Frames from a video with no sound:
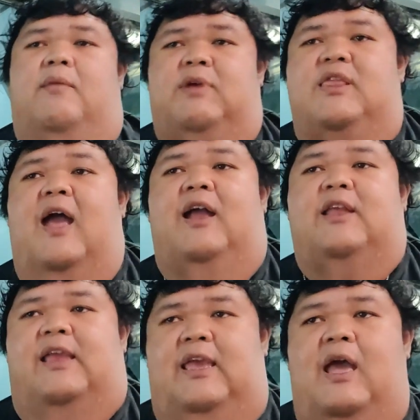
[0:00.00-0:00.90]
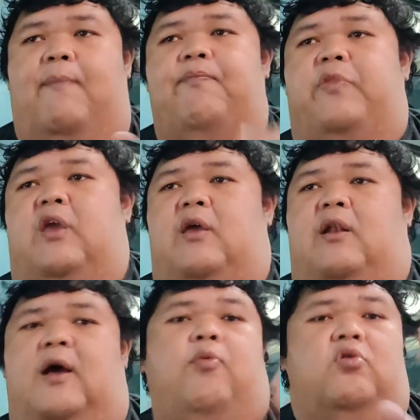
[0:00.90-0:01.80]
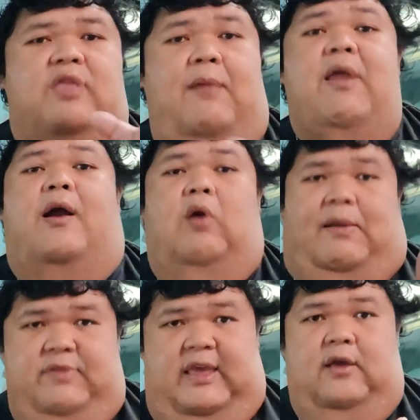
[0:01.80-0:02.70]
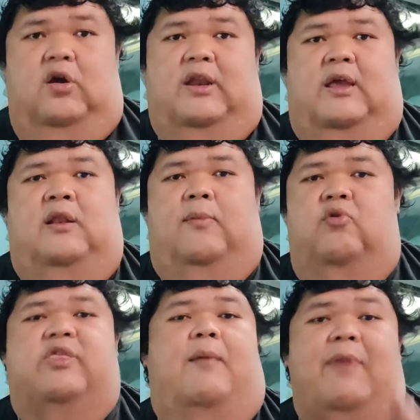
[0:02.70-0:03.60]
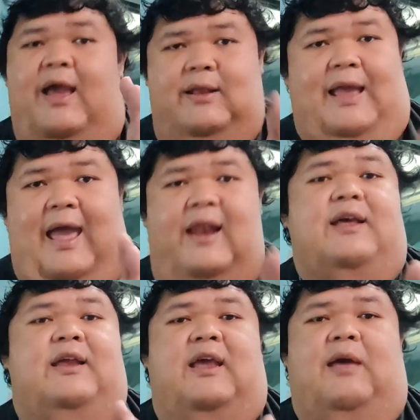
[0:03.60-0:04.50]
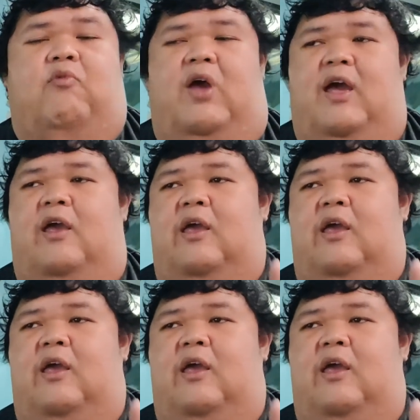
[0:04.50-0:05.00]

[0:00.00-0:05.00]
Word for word: มันต่างกันอย่างนี้ครับเราพูดตามหลักความจริงก่อนนะเราพูดตามหลักการเลยนะครับว่า